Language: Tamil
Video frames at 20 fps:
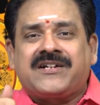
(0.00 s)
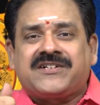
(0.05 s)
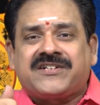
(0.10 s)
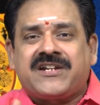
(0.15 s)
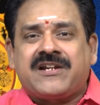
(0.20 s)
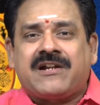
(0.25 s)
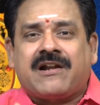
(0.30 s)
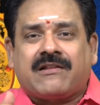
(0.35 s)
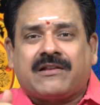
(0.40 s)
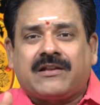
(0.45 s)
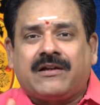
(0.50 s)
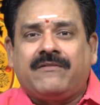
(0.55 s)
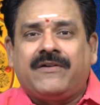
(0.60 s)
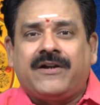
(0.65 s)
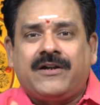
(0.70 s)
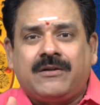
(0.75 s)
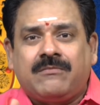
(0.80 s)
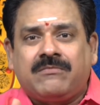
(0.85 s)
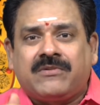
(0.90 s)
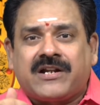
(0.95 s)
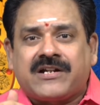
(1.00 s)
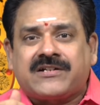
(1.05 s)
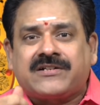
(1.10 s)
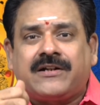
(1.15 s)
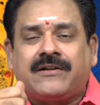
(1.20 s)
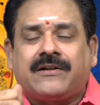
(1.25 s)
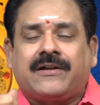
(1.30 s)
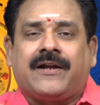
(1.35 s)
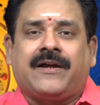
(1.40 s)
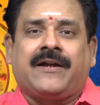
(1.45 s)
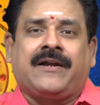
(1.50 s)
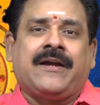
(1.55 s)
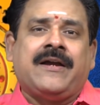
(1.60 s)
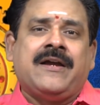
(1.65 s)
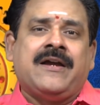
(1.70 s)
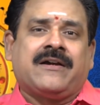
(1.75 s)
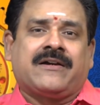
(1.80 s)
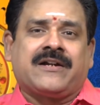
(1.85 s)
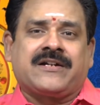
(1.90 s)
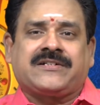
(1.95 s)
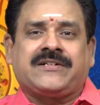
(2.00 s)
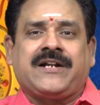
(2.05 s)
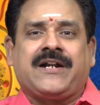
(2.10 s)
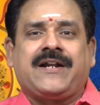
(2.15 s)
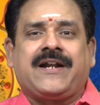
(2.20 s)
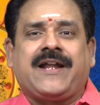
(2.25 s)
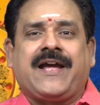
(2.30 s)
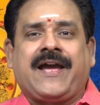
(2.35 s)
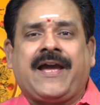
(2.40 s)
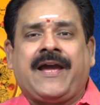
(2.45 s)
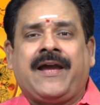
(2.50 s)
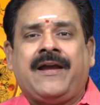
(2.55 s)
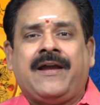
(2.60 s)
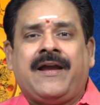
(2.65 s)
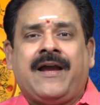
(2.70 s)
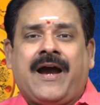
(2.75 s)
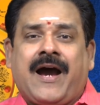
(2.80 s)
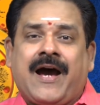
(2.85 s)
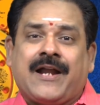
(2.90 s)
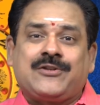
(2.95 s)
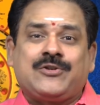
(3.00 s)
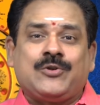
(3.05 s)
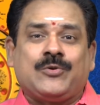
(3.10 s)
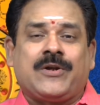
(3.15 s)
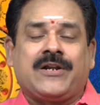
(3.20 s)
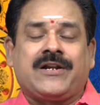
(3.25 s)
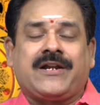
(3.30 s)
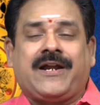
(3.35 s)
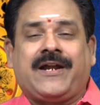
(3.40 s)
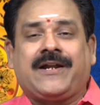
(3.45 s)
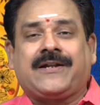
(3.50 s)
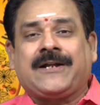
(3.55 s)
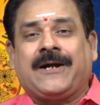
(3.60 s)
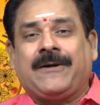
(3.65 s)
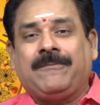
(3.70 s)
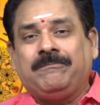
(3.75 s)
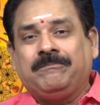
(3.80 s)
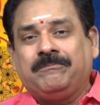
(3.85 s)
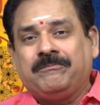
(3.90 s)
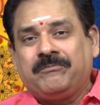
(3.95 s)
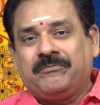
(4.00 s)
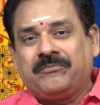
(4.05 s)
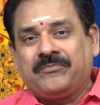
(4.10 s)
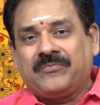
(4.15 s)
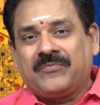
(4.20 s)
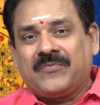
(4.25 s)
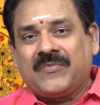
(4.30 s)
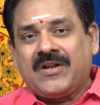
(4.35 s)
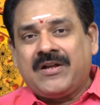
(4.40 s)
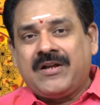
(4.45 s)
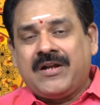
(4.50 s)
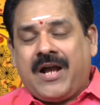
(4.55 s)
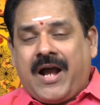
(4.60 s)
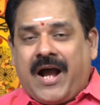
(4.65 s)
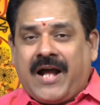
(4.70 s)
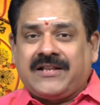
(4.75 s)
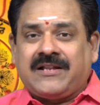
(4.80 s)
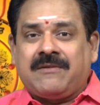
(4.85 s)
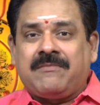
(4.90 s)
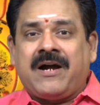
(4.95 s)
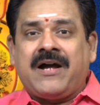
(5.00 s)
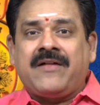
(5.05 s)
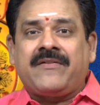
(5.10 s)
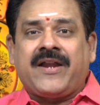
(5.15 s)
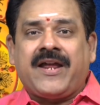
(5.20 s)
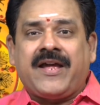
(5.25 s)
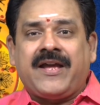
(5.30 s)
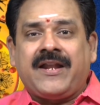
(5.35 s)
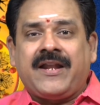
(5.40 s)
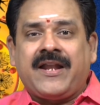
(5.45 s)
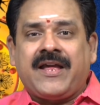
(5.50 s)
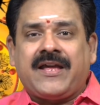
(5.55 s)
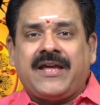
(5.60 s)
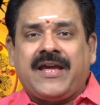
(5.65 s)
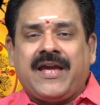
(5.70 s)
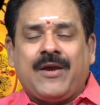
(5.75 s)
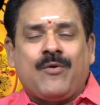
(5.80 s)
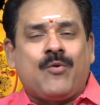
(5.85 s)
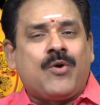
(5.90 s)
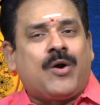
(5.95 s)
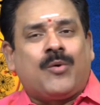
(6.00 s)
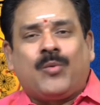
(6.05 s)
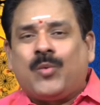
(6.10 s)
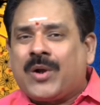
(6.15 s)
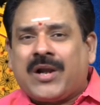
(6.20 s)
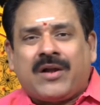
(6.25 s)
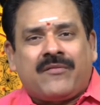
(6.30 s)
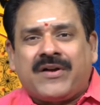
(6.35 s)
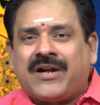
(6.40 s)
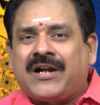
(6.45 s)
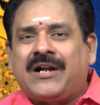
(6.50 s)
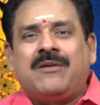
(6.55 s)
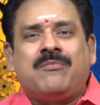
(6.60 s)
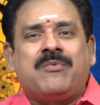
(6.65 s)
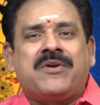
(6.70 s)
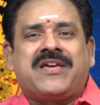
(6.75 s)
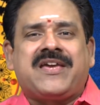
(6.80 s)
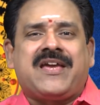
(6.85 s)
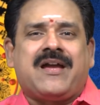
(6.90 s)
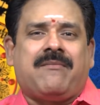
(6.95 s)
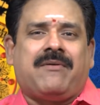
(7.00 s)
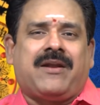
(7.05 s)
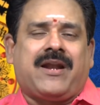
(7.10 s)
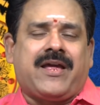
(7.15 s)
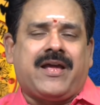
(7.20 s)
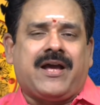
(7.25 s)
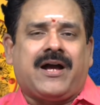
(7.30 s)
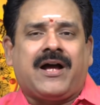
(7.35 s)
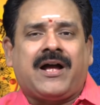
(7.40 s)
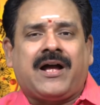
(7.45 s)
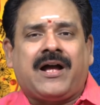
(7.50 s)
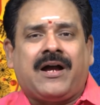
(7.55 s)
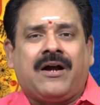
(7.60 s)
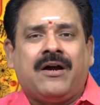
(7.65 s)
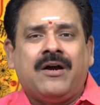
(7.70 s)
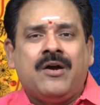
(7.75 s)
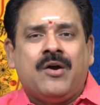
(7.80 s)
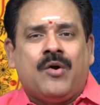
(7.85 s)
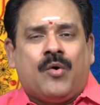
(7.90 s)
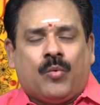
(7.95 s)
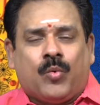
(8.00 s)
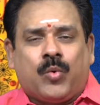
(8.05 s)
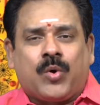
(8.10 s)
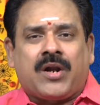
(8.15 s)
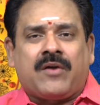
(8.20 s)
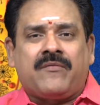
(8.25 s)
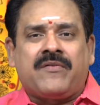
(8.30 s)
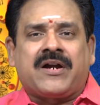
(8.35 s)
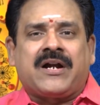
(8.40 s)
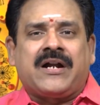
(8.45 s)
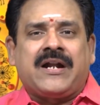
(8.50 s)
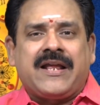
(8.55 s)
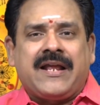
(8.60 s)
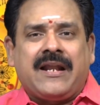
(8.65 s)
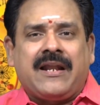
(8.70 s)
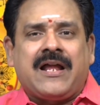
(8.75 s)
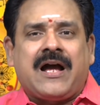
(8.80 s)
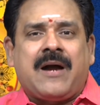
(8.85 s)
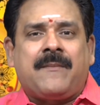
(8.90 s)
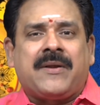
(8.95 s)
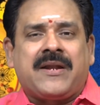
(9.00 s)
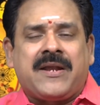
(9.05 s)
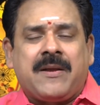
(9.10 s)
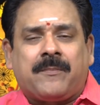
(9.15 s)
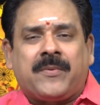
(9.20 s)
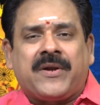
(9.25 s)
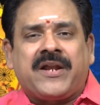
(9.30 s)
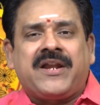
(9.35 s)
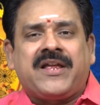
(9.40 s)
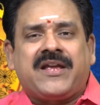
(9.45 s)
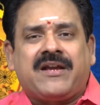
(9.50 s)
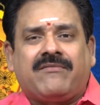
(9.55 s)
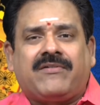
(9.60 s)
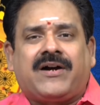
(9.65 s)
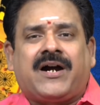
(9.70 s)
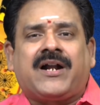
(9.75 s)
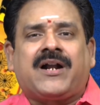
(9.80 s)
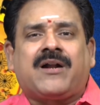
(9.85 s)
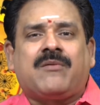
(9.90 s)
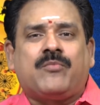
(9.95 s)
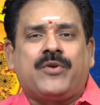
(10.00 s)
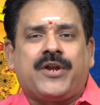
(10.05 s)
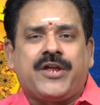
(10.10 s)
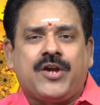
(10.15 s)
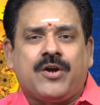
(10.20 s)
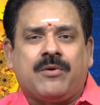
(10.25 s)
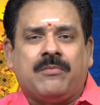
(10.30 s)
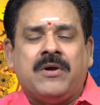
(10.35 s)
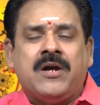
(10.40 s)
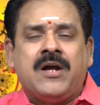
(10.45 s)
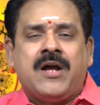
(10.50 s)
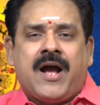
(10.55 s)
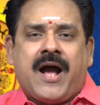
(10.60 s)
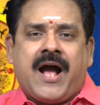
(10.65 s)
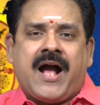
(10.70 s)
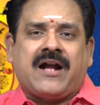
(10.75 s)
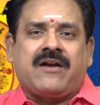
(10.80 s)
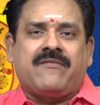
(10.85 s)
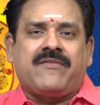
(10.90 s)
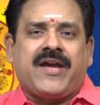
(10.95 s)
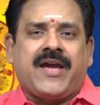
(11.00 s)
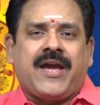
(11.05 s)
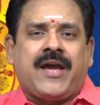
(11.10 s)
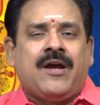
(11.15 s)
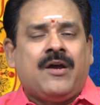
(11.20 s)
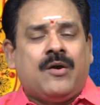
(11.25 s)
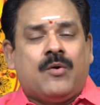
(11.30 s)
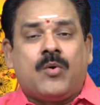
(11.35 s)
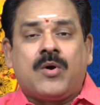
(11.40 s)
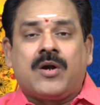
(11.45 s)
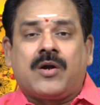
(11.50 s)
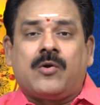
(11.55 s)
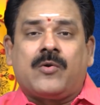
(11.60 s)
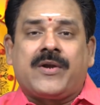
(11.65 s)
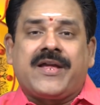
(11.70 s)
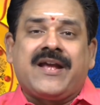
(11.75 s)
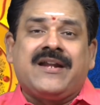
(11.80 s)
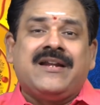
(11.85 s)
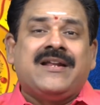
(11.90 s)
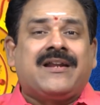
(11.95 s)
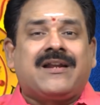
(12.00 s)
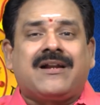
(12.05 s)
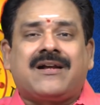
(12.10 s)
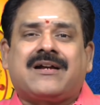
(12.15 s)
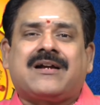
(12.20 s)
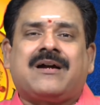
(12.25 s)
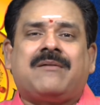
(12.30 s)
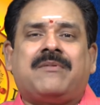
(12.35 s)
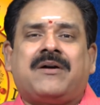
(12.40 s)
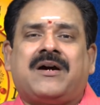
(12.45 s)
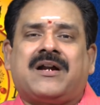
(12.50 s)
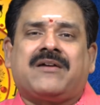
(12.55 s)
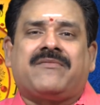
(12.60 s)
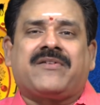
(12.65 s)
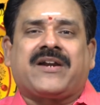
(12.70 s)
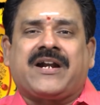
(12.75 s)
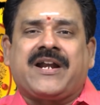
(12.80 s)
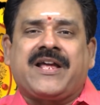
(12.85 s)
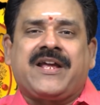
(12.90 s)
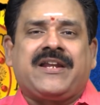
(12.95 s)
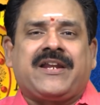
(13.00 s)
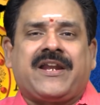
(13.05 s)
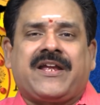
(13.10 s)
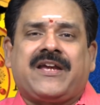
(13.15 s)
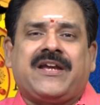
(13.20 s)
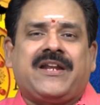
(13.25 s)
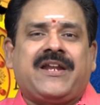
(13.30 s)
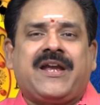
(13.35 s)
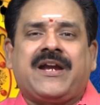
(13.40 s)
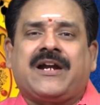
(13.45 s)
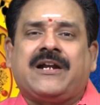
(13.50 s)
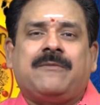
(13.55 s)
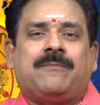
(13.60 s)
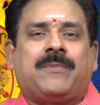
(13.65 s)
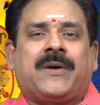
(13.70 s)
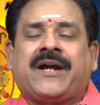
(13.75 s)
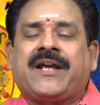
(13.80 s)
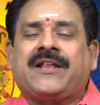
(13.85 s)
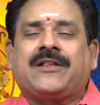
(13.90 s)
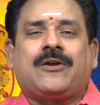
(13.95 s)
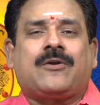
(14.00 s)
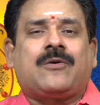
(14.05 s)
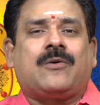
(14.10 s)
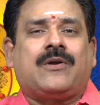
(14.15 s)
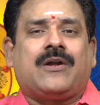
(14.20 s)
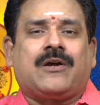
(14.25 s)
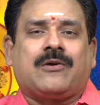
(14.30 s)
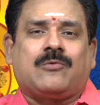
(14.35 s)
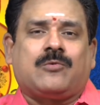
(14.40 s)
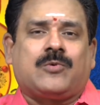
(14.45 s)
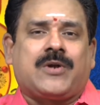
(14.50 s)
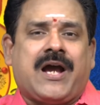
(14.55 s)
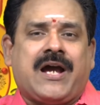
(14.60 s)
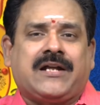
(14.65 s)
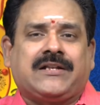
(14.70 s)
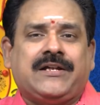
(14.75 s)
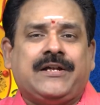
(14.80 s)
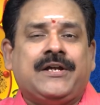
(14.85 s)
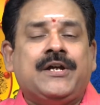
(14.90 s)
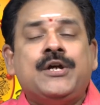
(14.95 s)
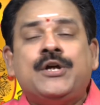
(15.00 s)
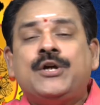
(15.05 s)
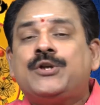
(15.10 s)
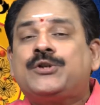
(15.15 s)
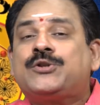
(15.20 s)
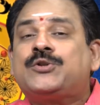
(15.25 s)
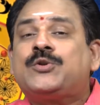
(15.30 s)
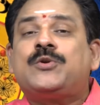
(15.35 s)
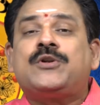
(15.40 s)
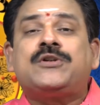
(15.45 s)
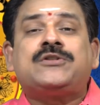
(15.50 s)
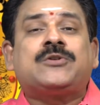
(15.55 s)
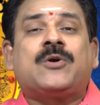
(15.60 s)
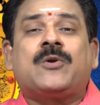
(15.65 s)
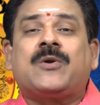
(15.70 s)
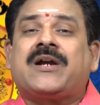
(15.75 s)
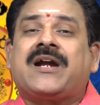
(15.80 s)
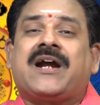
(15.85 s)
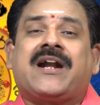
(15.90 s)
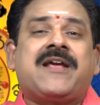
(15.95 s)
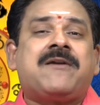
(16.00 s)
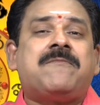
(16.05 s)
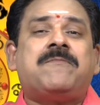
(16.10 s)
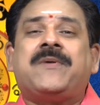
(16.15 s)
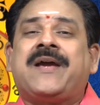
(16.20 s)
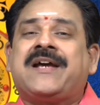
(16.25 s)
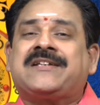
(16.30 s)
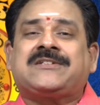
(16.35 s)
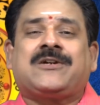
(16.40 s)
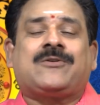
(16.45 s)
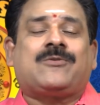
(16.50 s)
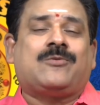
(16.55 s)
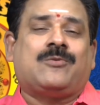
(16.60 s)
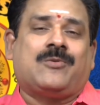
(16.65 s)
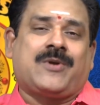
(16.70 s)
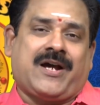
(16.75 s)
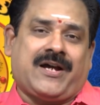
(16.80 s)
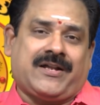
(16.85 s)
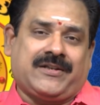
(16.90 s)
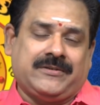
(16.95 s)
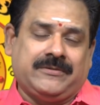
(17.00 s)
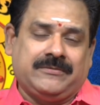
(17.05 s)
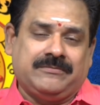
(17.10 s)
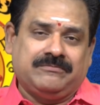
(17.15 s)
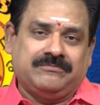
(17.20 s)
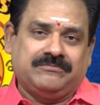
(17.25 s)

ஆட்சி நடத்த வேண்டும் கிருஷ்ணன் கிருஷ்ணன்ட அர்ஜுனன் கேட்டான் அந்த மாதிரி இன்னைக்கு உங்கள் உறவுகள் முக்கியம் இல்லையா உறவுகள் இல்லாமல் எப்படி நீங்கள் வாழ முடியும் ஆகவே உங்களுடைய நெருக்கமானவர்களை இன்றைக்கு நீங்கள் பகைத்து கொள்ளக்கூடாது சுடுசொற்களை பேசக்கூடாது